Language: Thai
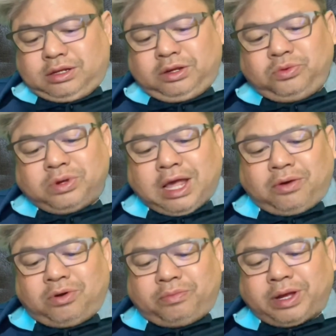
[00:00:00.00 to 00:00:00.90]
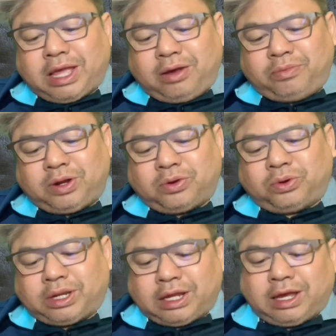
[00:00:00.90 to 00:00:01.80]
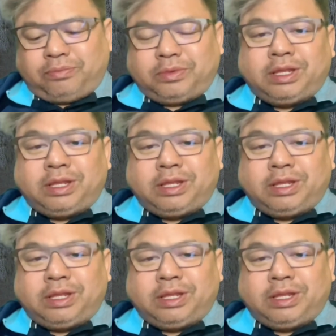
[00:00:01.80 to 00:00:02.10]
ฤดูหนาวของพระแก้วมรกตนะครับ